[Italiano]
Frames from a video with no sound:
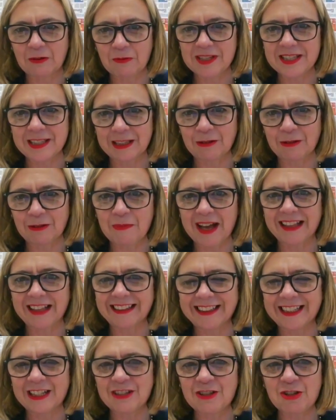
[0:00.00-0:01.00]
questa
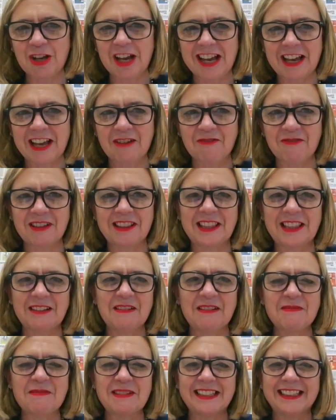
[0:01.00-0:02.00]
domanda c'è
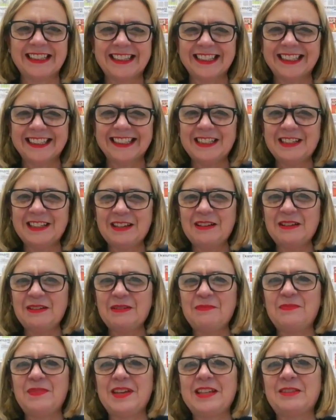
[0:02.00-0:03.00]
effettivamente.
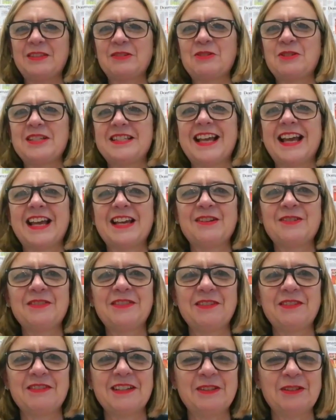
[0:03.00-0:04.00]
Pietro, ci sei? Non
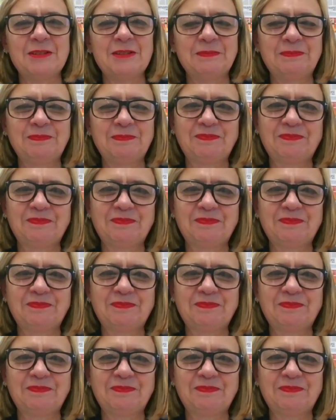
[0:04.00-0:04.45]
ti vedo.